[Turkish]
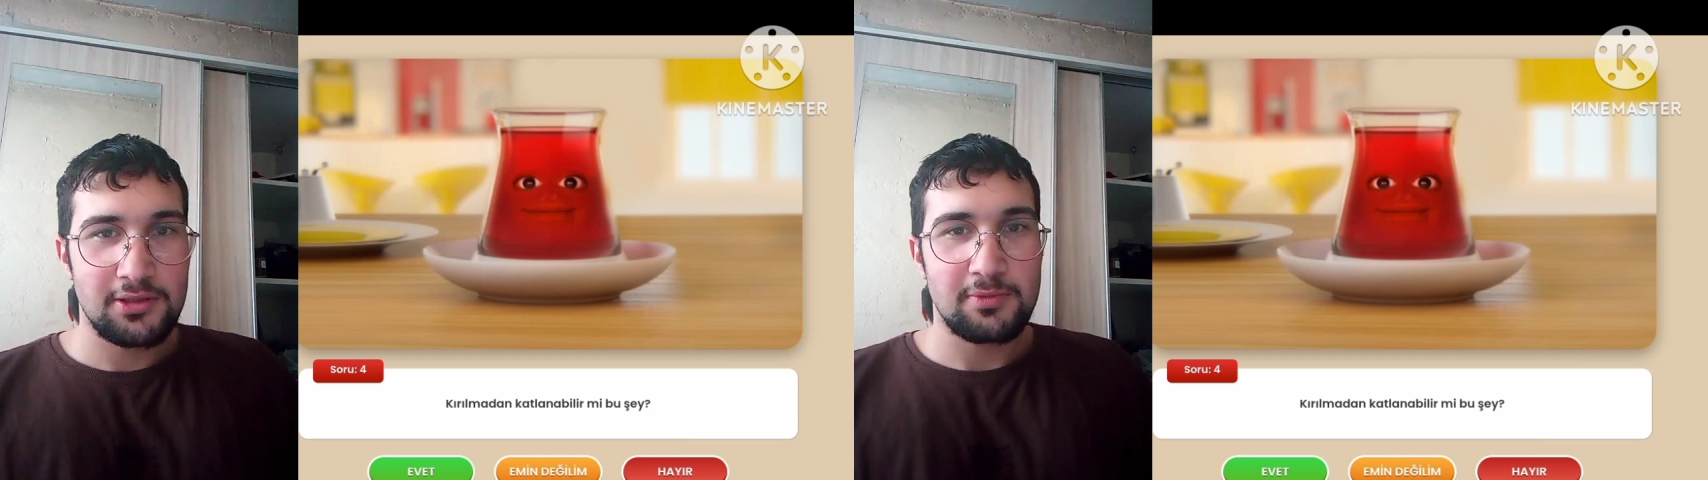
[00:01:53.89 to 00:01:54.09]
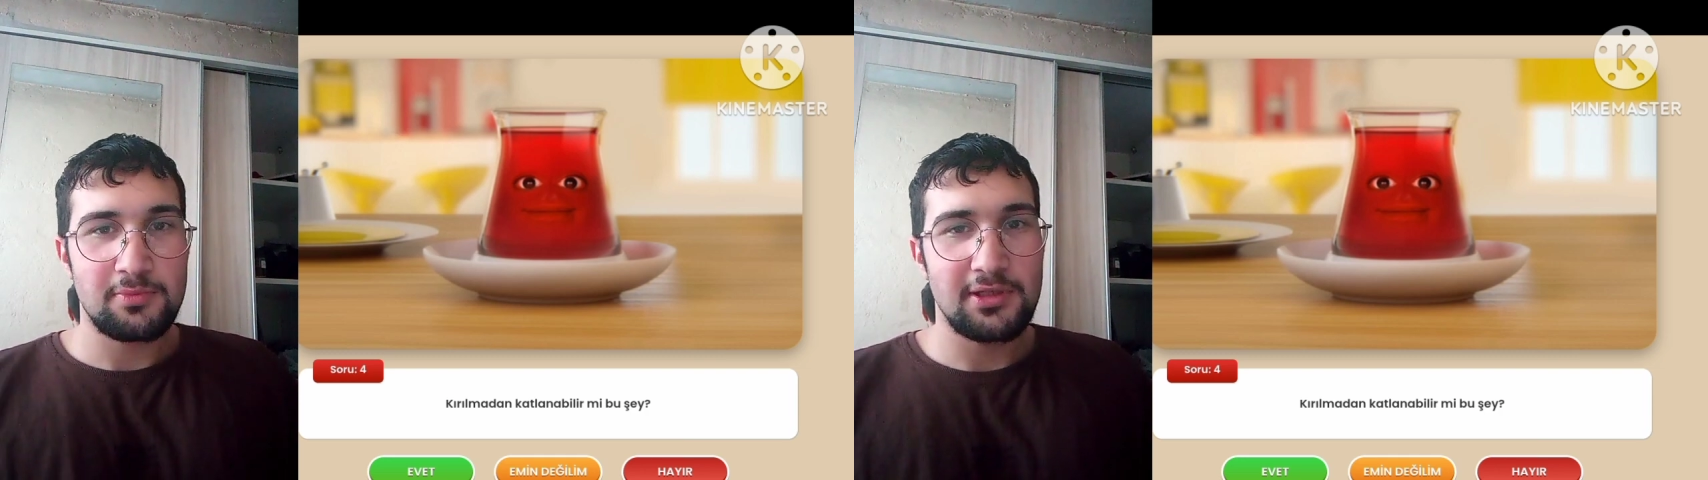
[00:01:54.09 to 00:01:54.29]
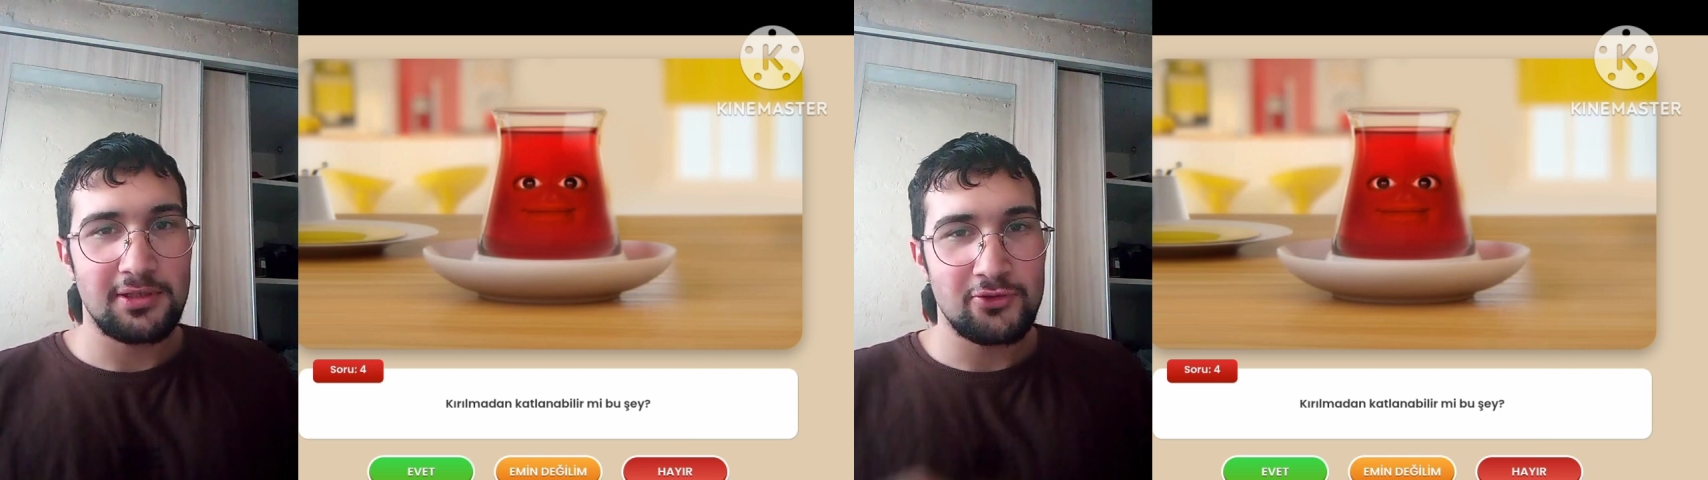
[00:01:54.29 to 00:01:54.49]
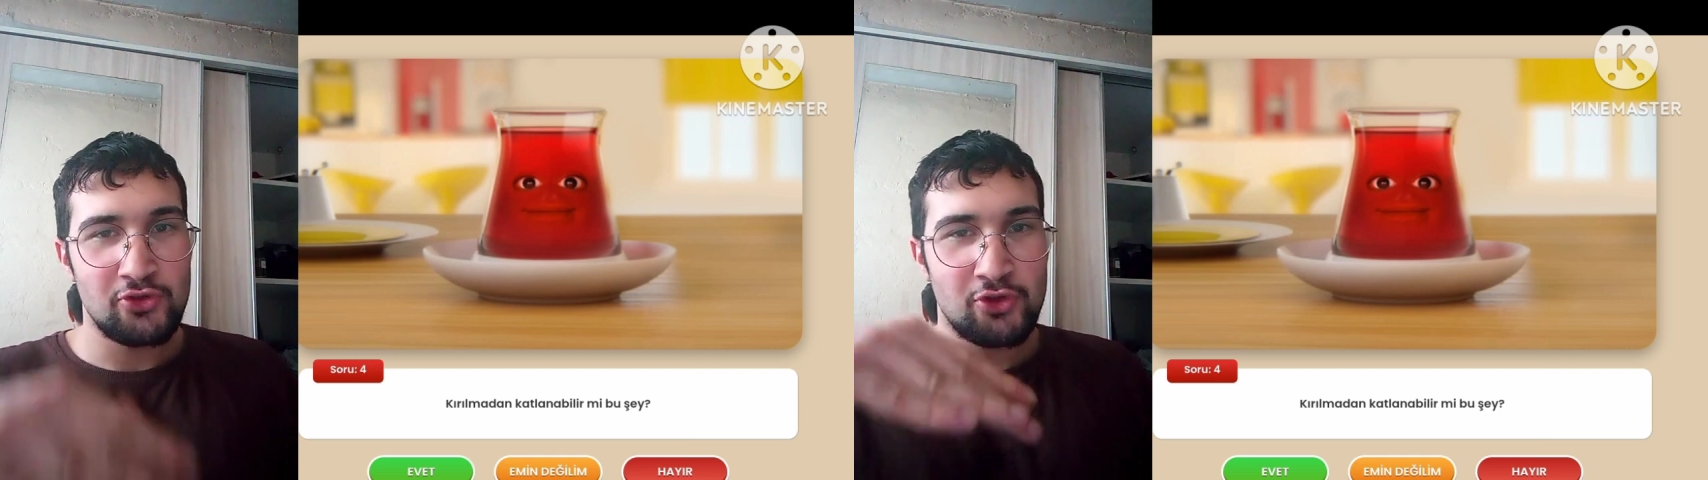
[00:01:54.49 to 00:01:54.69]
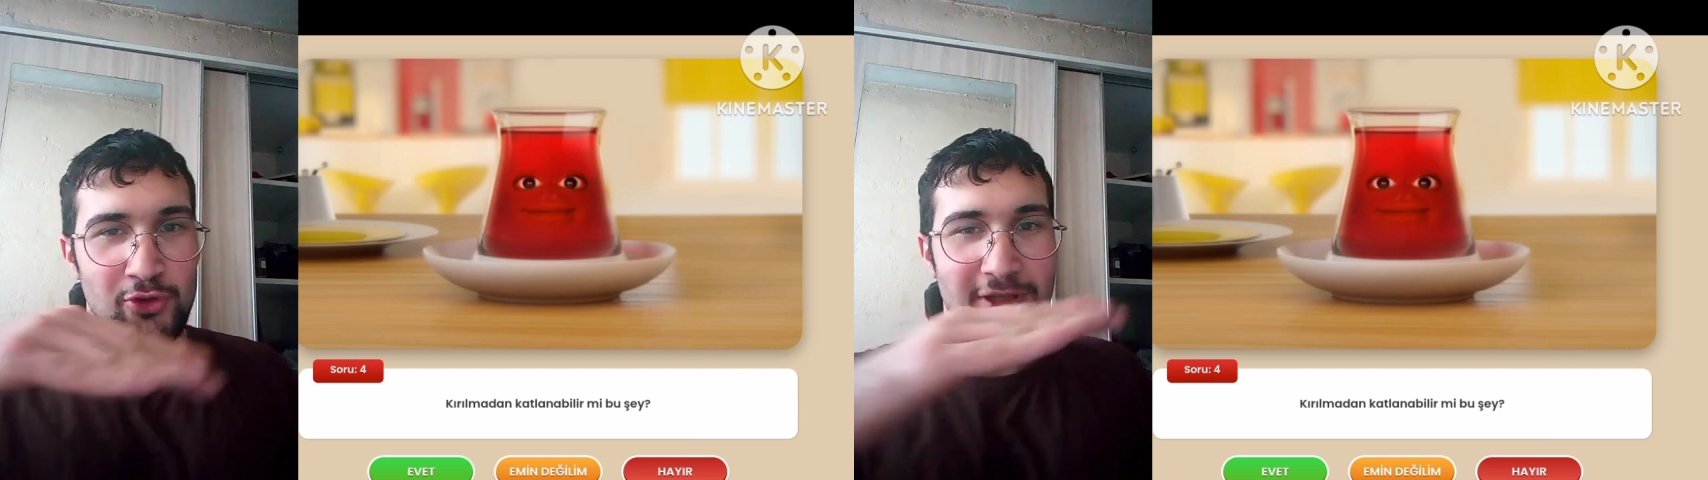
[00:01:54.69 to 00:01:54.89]
Şimdi
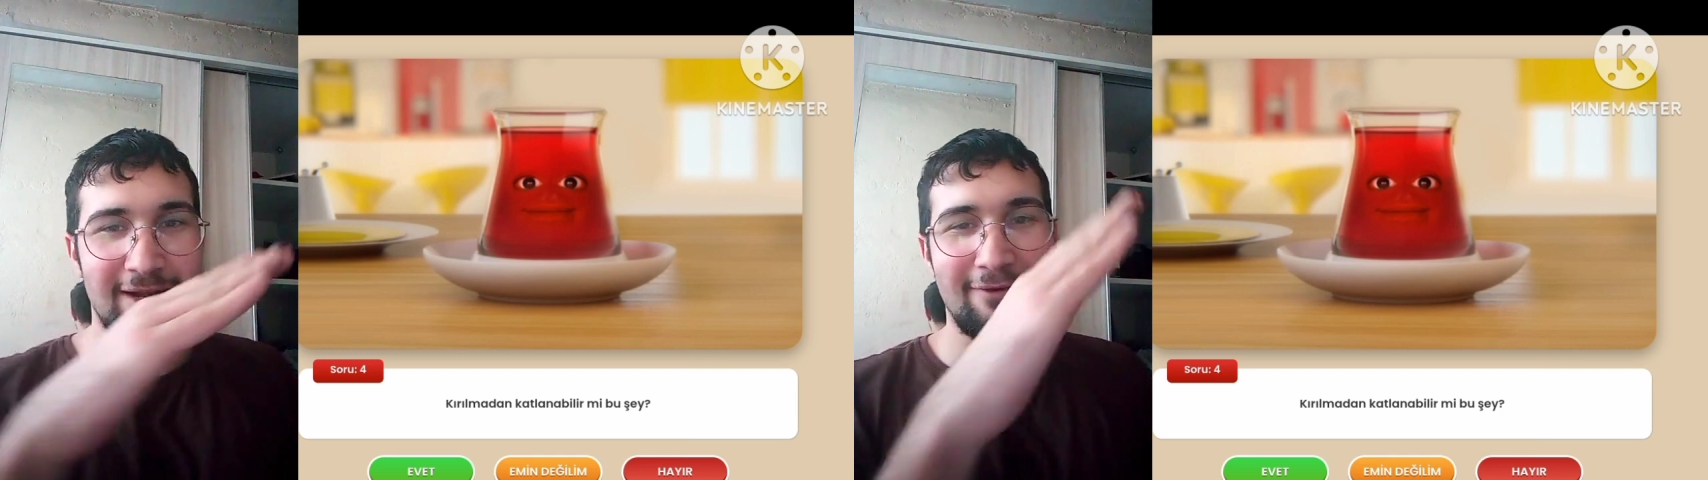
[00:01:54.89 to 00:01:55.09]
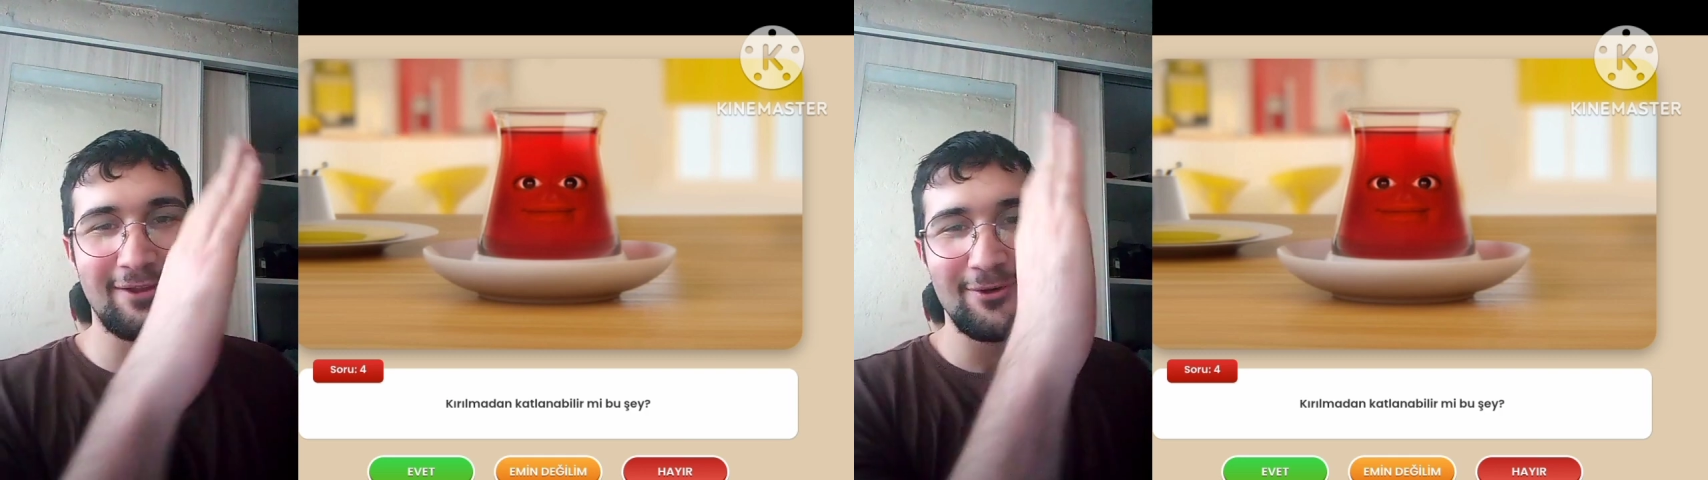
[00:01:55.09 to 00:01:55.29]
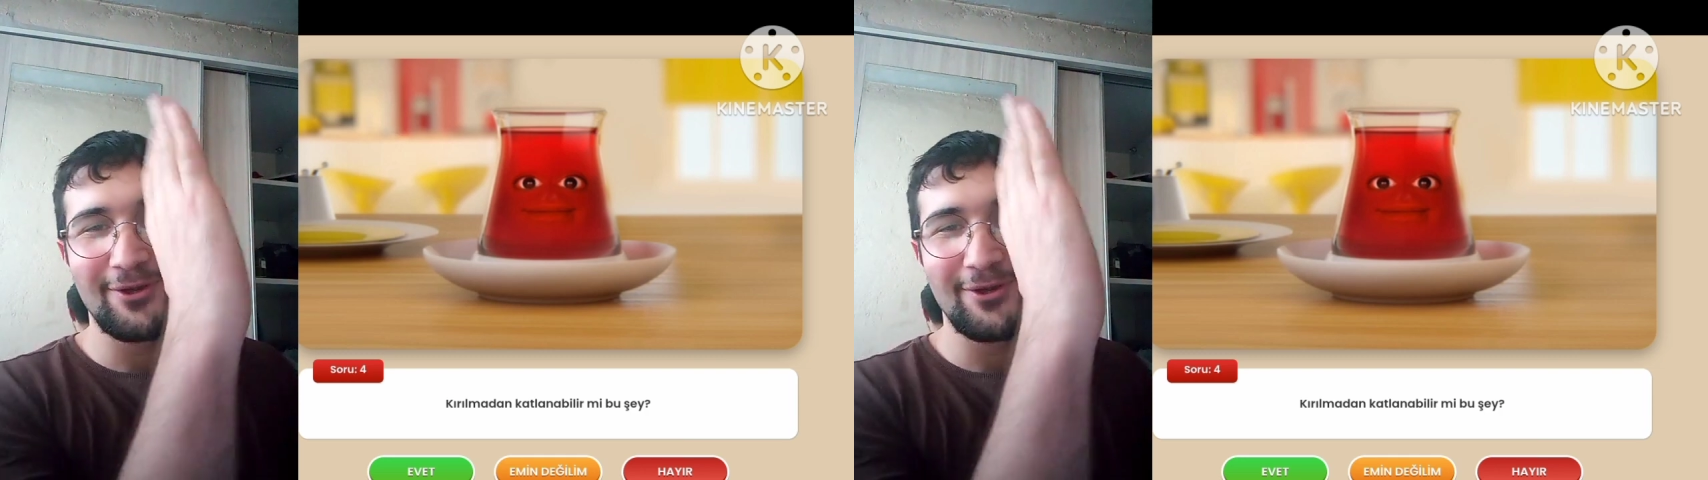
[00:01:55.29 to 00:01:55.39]
şu tarafa doğru